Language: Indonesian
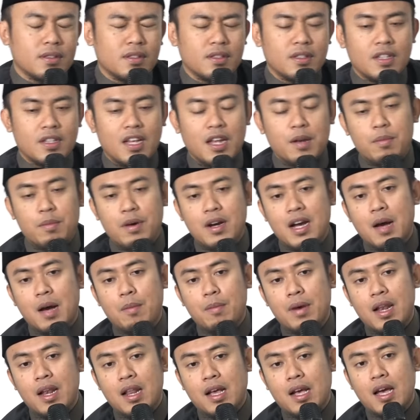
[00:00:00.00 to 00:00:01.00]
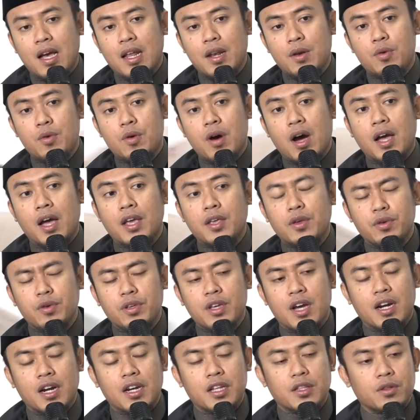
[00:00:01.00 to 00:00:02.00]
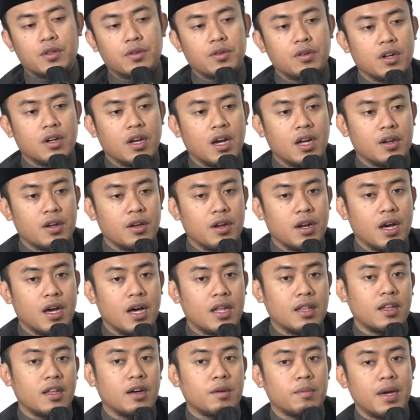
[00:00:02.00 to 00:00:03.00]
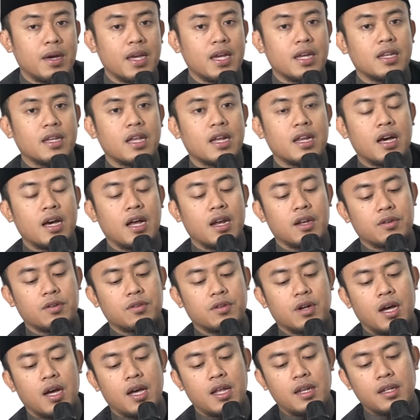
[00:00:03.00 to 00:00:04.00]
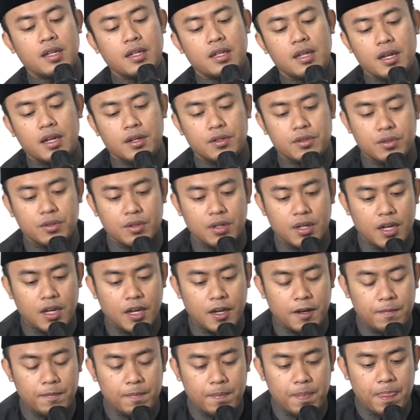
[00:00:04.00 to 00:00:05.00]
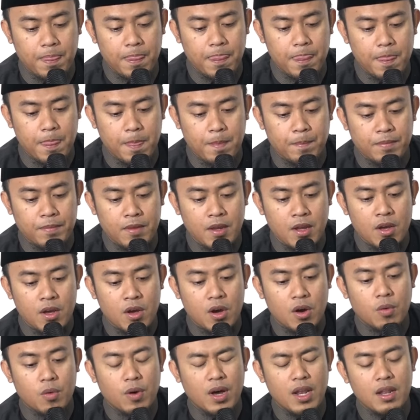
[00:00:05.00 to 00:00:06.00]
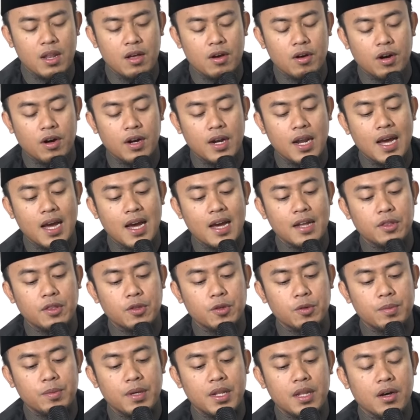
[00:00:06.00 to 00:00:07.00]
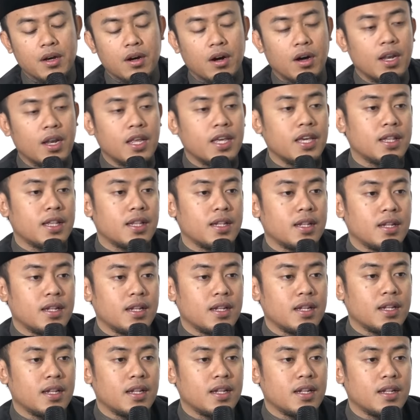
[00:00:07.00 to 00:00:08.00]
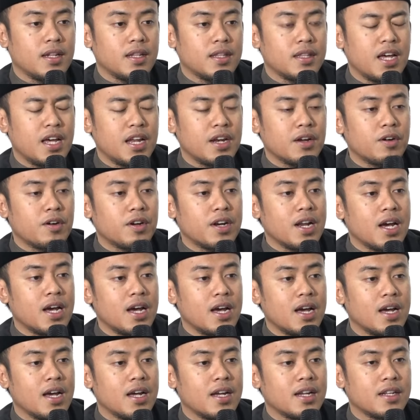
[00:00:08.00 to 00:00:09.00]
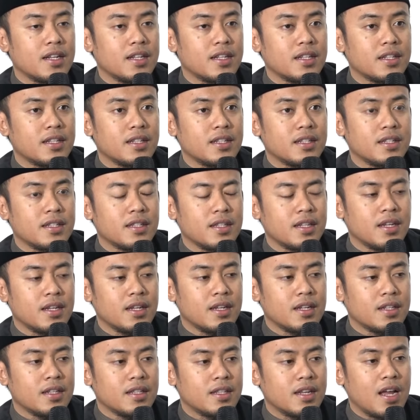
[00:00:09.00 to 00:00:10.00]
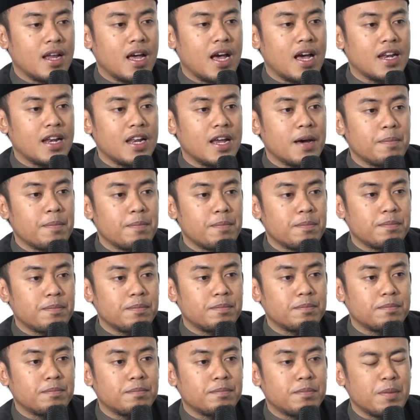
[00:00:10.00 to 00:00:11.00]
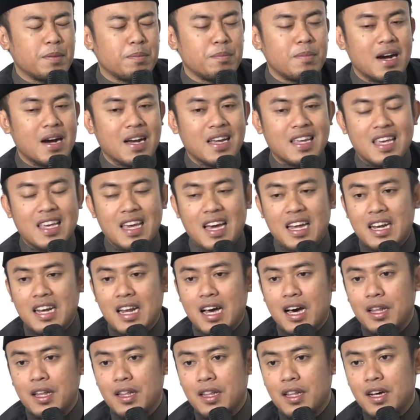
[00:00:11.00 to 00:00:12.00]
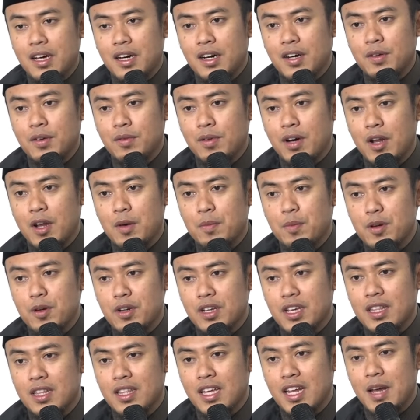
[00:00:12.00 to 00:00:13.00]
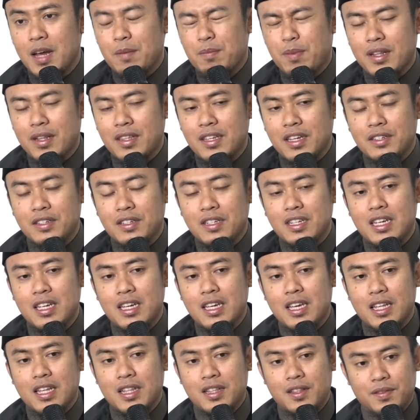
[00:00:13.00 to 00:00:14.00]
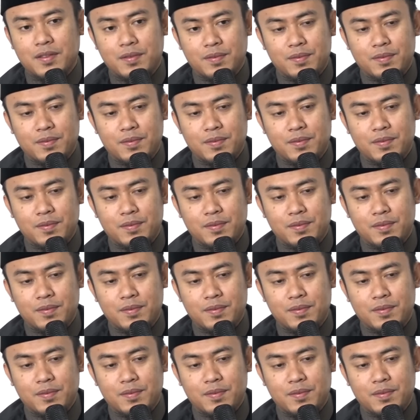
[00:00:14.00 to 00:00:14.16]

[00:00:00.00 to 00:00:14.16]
dan mengamalkan wahyu yang diturunkan oleh Allah baik dari Al-Qur'an dan Sunnah. Wal qana'atu bil qalil dan qanaah terhadap pembagian Allah walaupun kita dapatnya sedikit.